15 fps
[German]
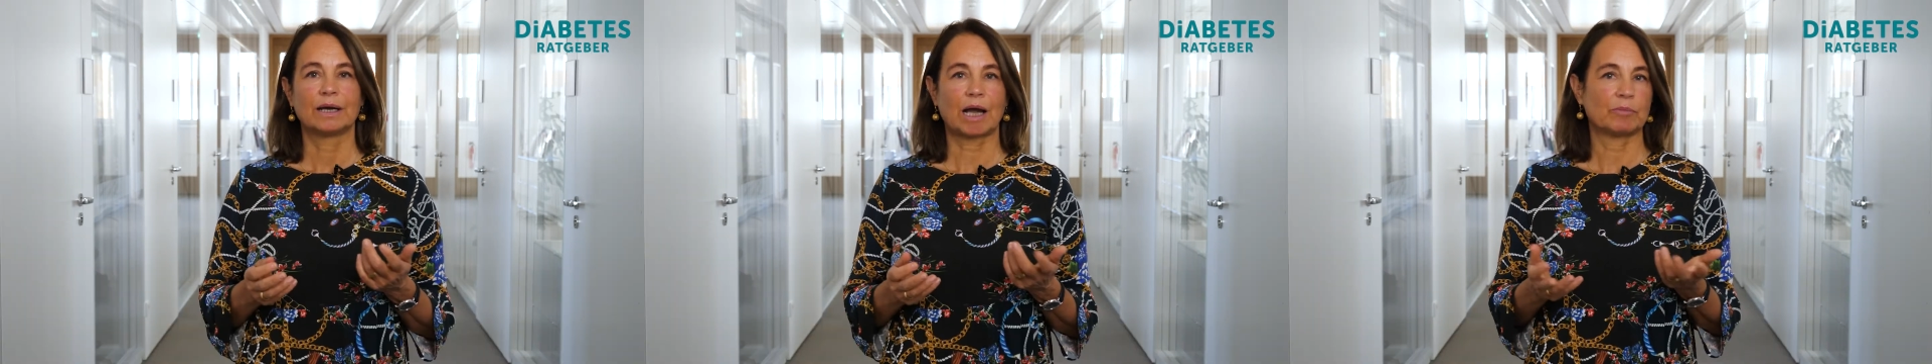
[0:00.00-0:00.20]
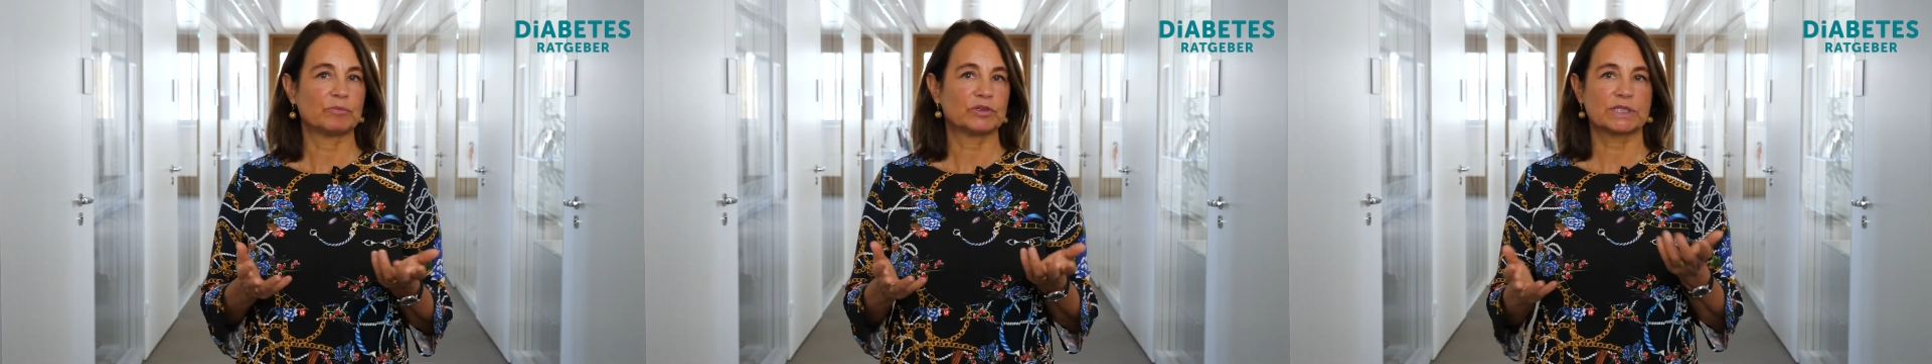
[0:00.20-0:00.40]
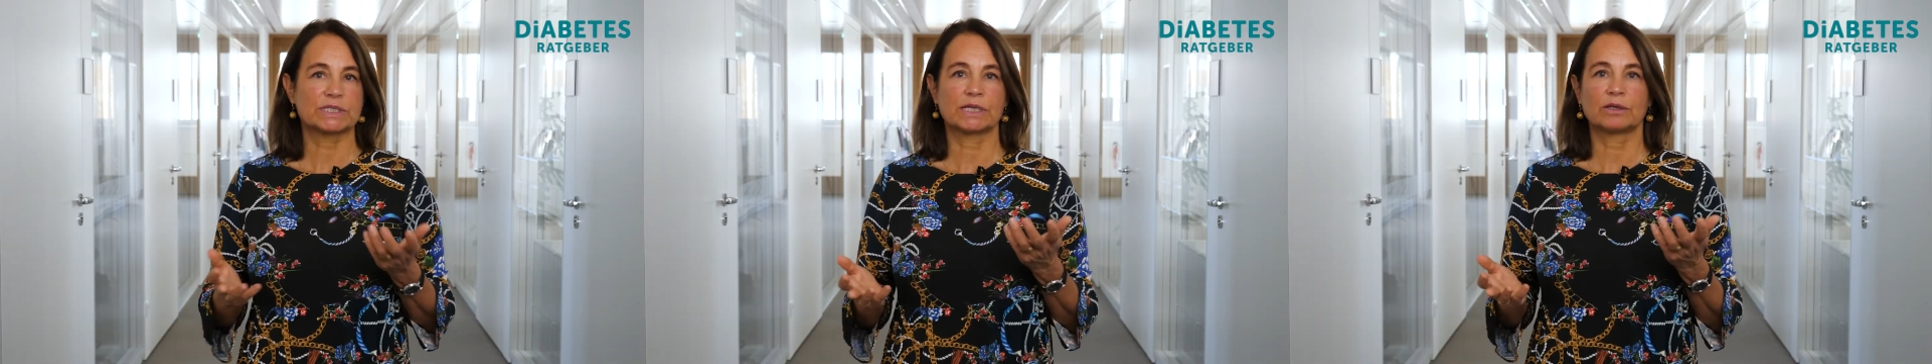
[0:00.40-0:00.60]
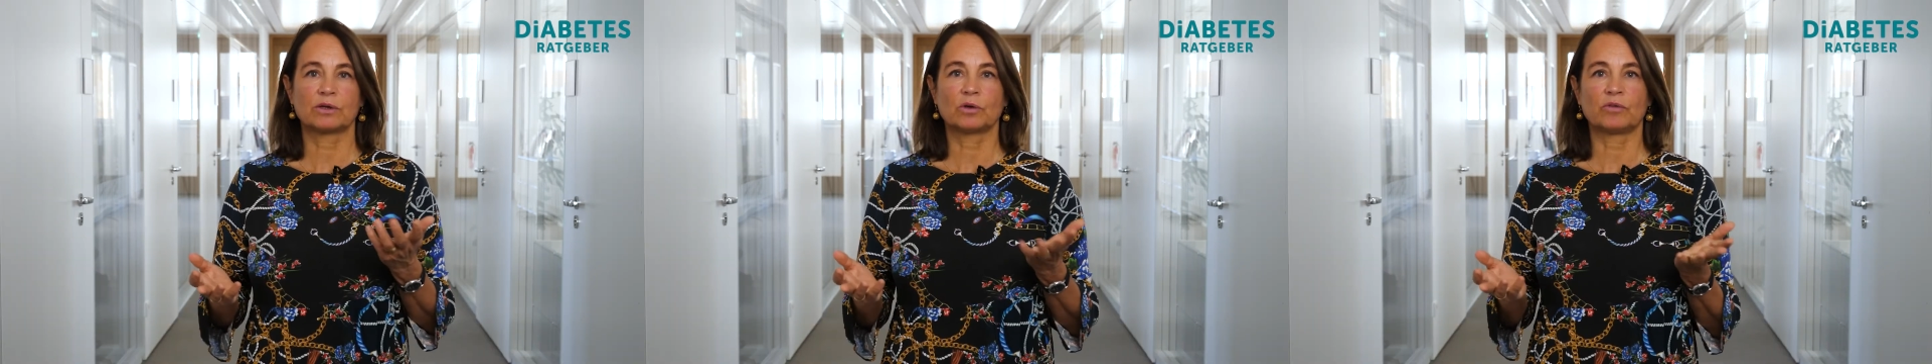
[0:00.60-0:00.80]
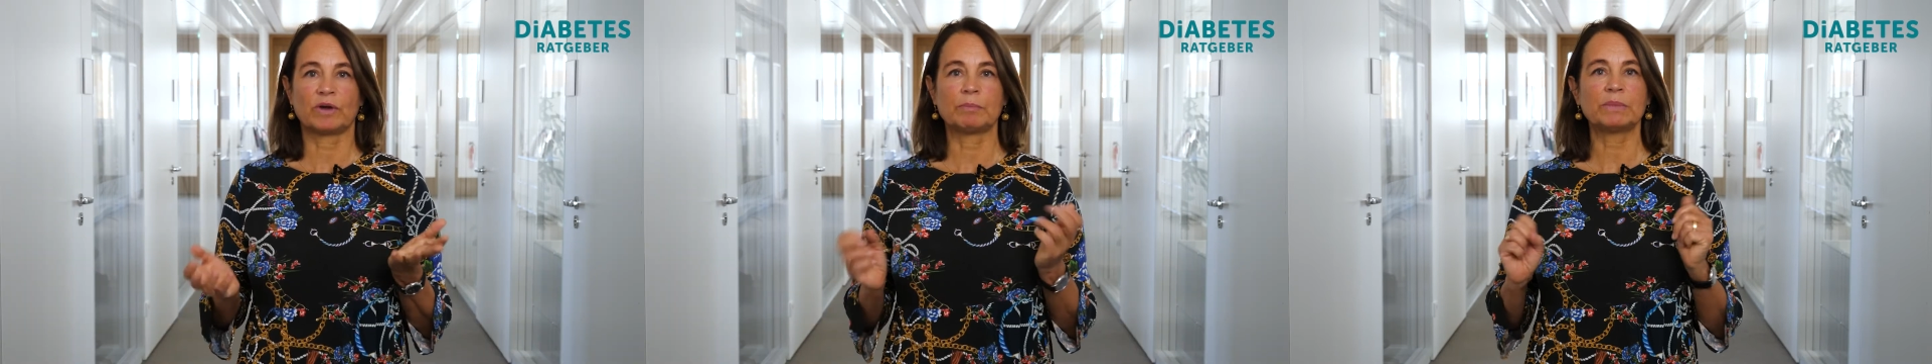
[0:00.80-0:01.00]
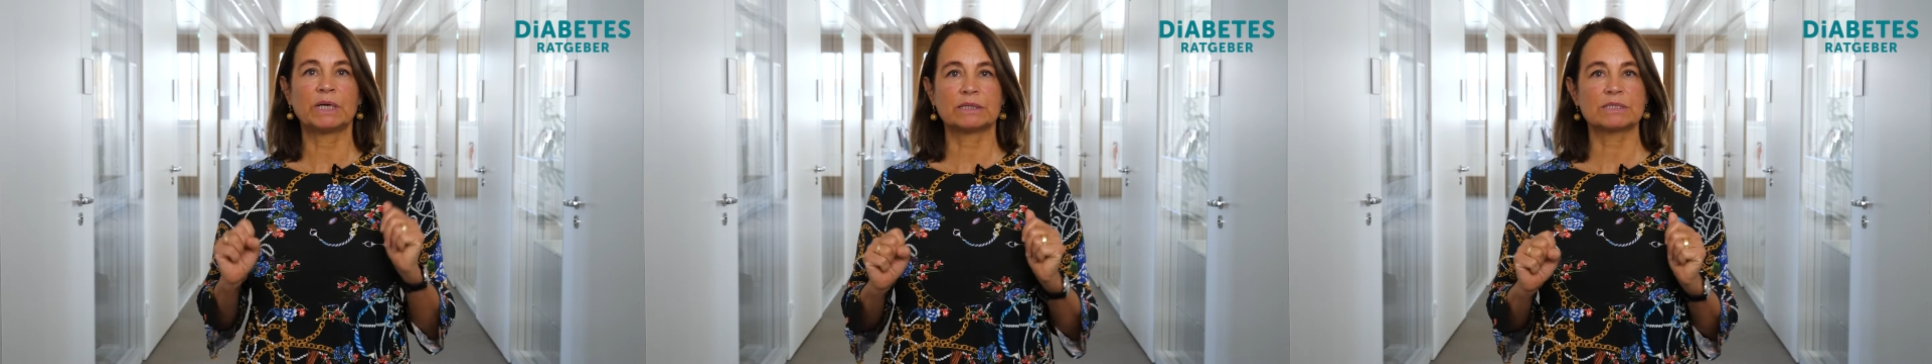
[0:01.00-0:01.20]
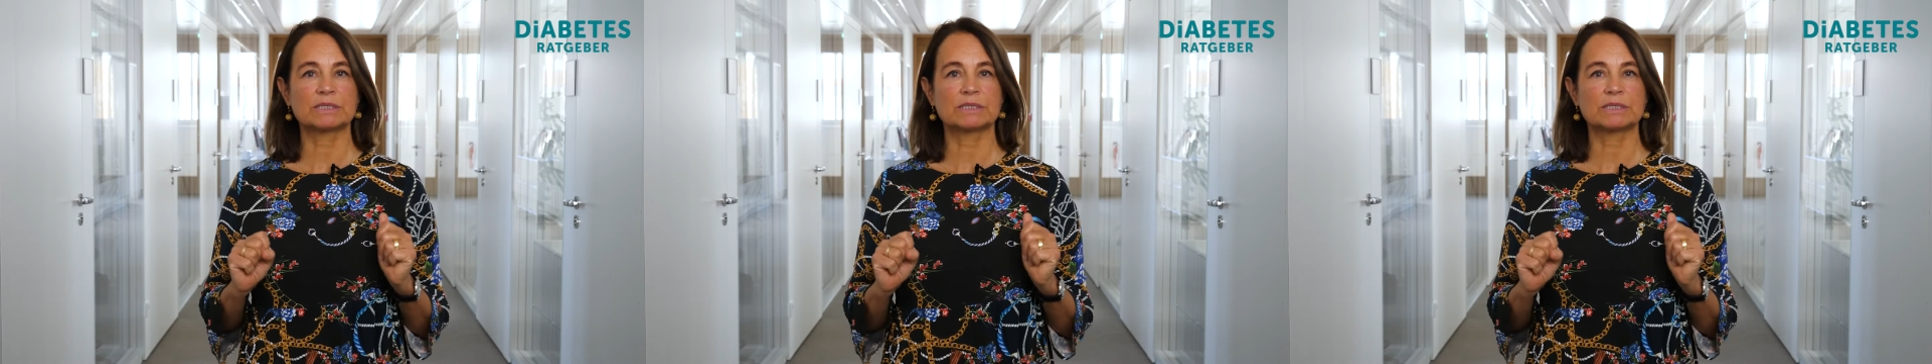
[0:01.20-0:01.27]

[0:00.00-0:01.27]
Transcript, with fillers: Am 14. November